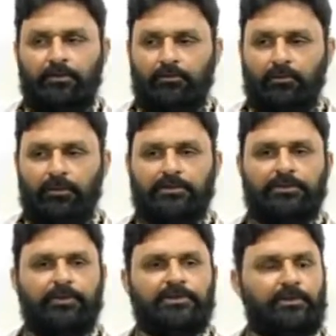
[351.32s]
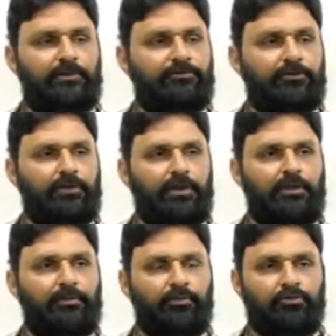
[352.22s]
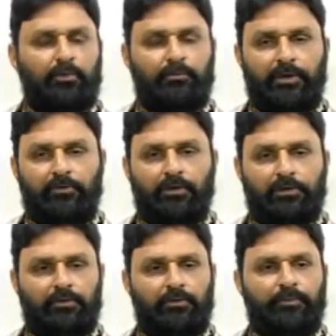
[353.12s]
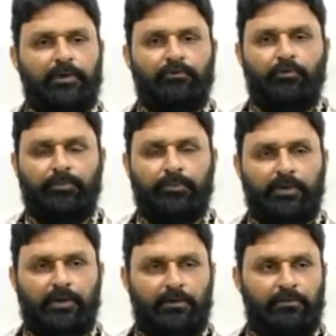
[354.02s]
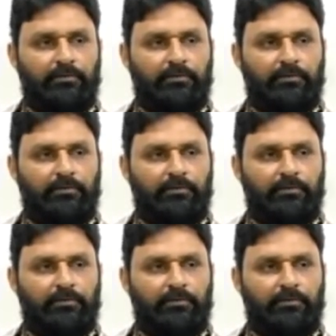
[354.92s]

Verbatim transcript: కొన్ని ఎస్టిమేషన్లు వేసాం దాదాపు తొంభై కోట్ల రూపాయలు ఓపెన్ డ్రైన్